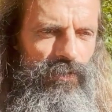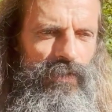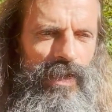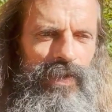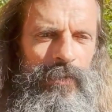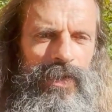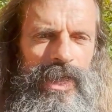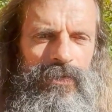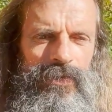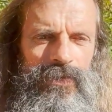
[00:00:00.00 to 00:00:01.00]
de voir vraiment
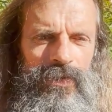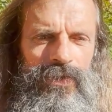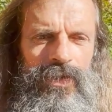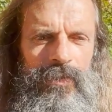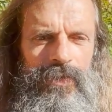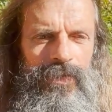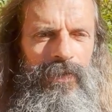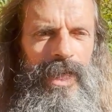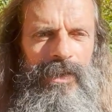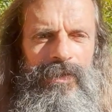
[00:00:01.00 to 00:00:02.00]
la conscience comme ce,
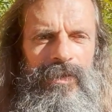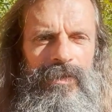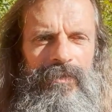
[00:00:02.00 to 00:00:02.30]
voilà, ce,